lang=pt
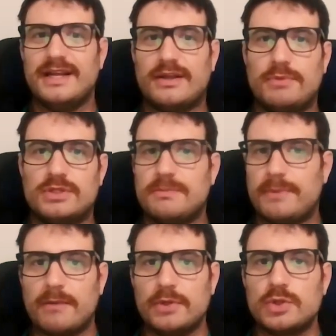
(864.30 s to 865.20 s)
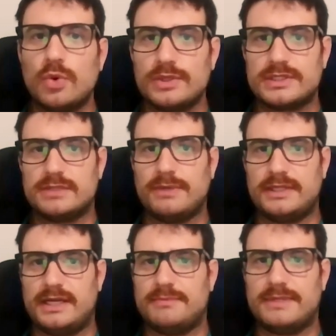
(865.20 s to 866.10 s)
meu desempenho era muito ruim nessas
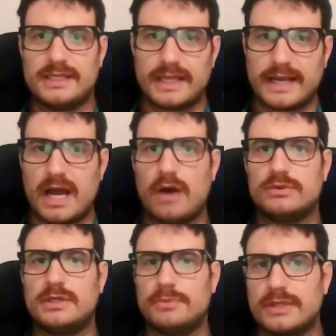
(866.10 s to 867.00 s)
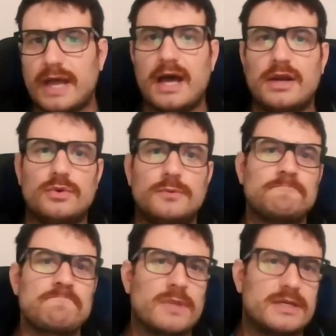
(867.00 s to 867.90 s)
matérias, medicina né? legal, tributário,
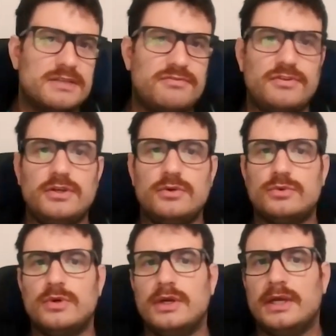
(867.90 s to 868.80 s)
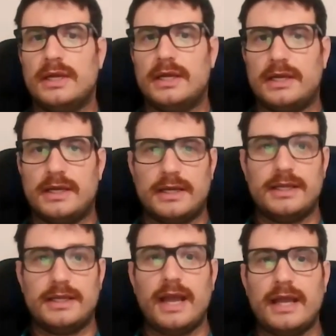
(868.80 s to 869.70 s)
civil. É,
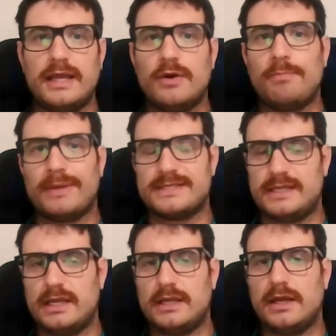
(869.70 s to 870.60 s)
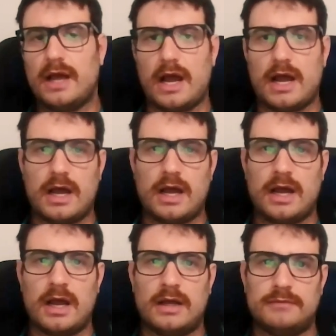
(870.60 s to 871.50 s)
e aí eu passei
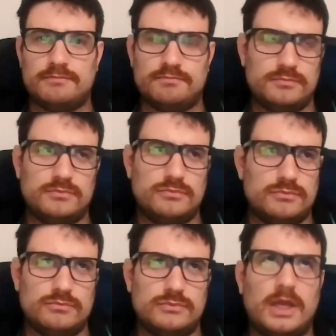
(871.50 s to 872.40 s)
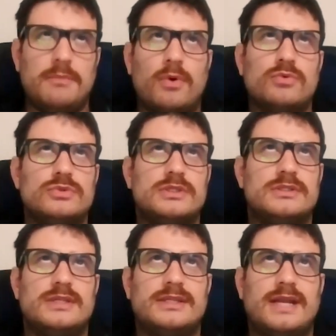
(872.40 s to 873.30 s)
a um tempo, alguns
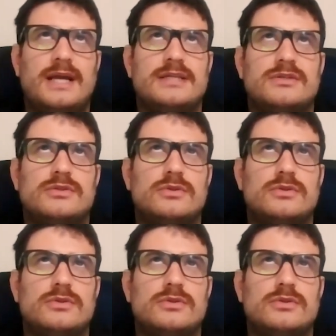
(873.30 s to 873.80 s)
anos atrás,